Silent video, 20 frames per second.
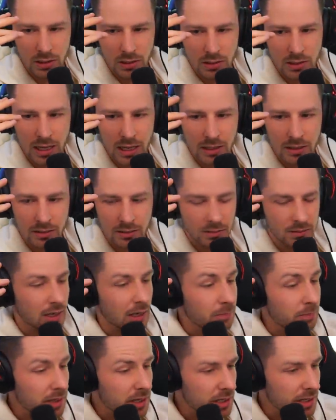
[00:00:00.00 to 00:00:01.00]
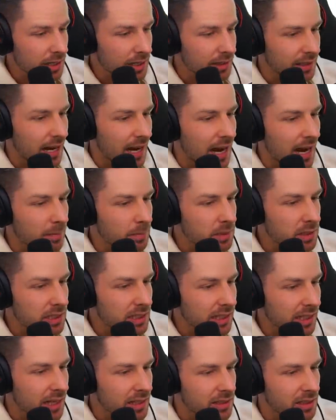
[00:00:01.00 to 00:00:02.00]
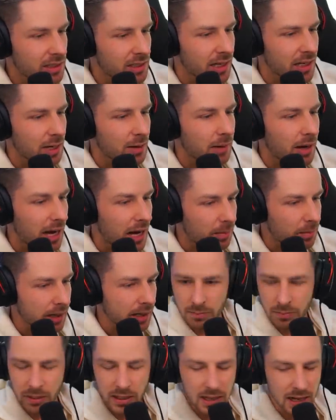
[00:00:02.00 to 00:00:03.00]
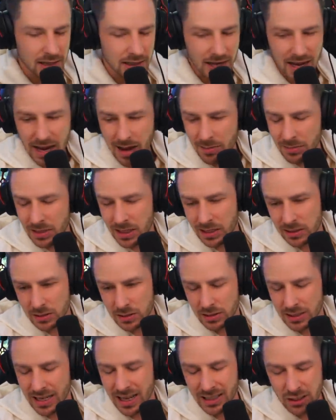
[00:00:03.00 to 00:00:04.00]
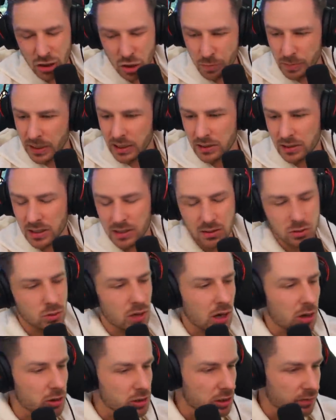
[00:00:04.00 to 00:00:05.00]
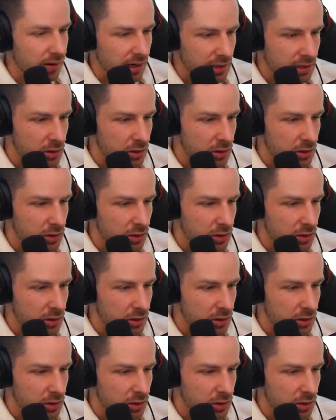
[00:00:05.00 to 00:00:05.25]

dann, dann bin ich halt abends die ganze Zeit am Arbeit, bin halt abends erst ganz spät zu Hause, weil ich